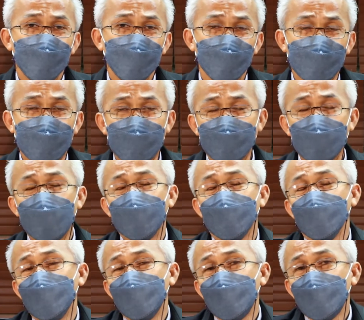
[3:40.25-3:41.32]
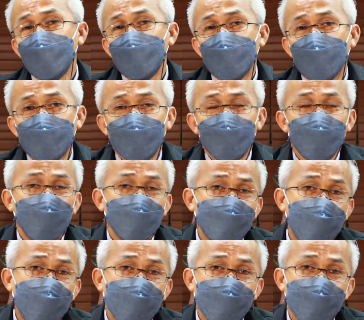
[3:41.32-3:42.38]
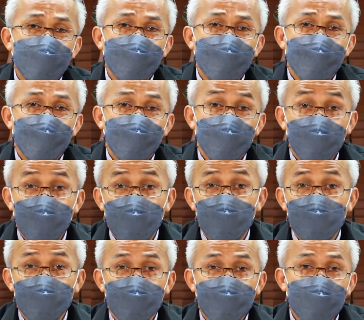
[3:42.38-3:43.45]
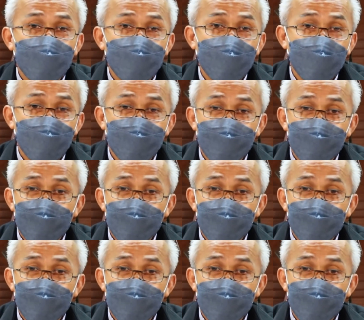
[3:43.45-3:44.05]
ตัวแทนท่านนะจะตอบได้รวดเร็วโดยท่านไม่ให้